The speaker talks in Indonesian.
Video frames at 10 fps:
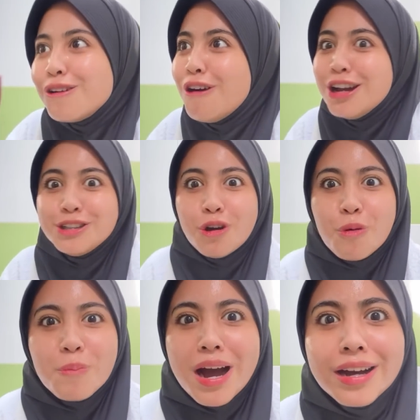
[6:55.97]
Gua shock
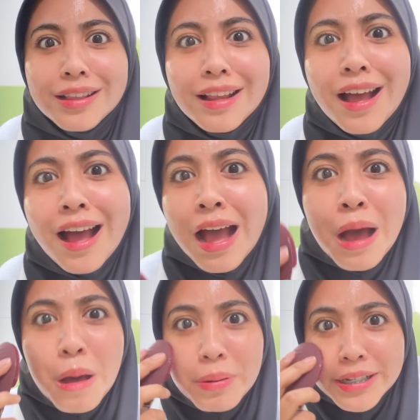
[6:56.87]
banget.
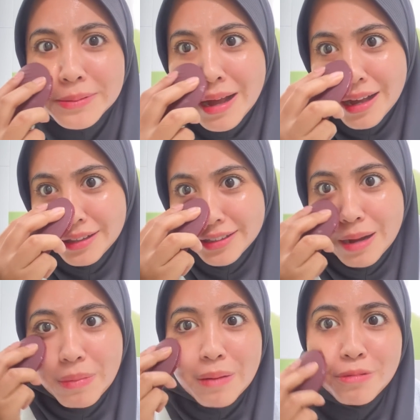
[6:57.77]
Please banget
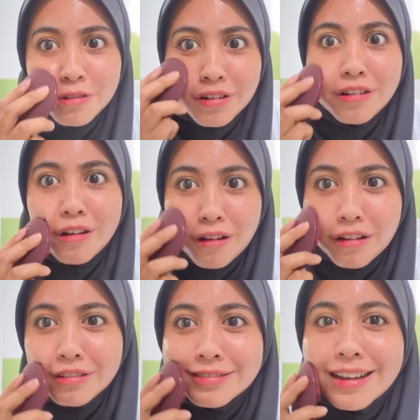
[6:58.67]
siapapun
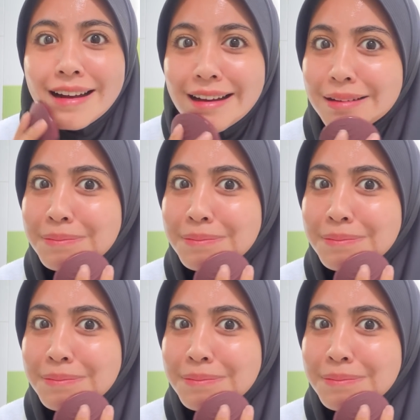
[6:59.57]
lo jangan